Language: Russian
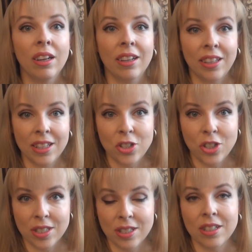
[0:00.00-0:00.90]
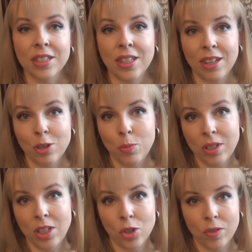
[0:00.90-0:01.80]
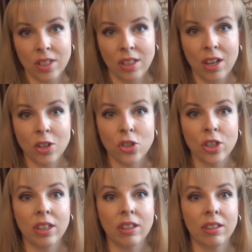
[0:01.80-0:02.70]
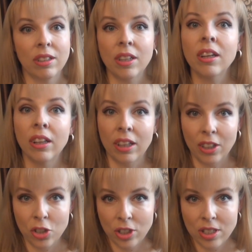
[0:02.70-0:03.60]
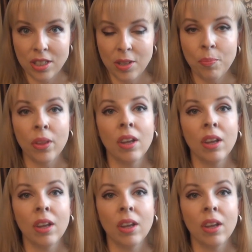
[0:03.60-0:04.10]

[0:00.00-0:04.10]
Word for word: Э, я сейчас э, стараюсь придерживаться также экологичности